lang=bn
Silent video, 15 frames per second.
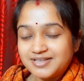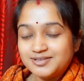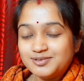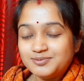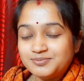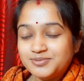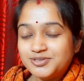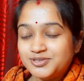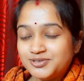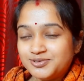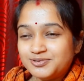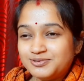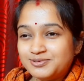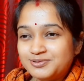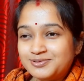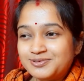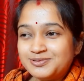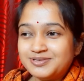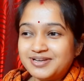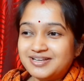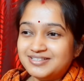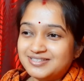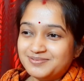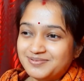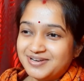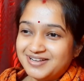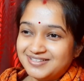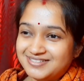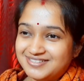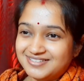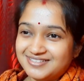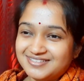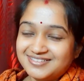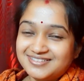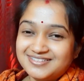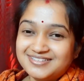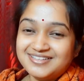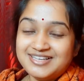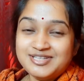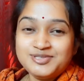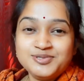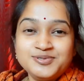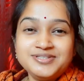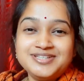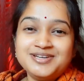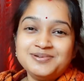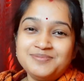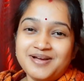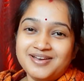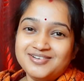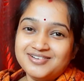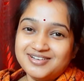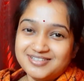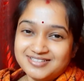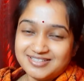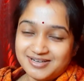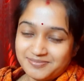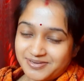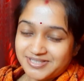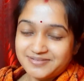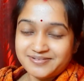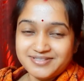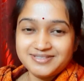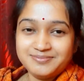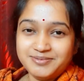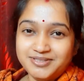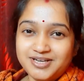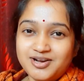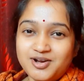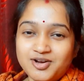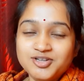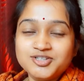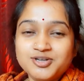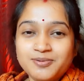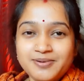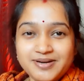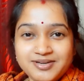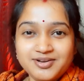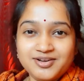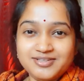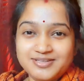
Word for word: একদম ভীষণ আলসেমি লাগছে কিছুই যেন ভালো লাগছে না মাঝে মাঝে এমনটা হয় সবারই হয়